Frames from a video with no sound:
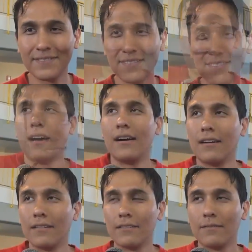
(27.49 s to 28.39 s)

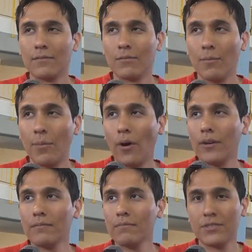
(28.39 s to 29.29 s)
Ma mm, un
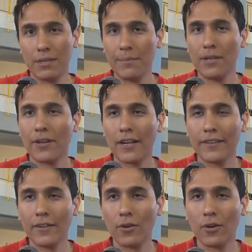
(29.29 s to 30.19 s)
po' siamo
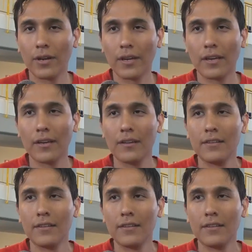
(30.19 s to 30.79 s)
migliorati noi,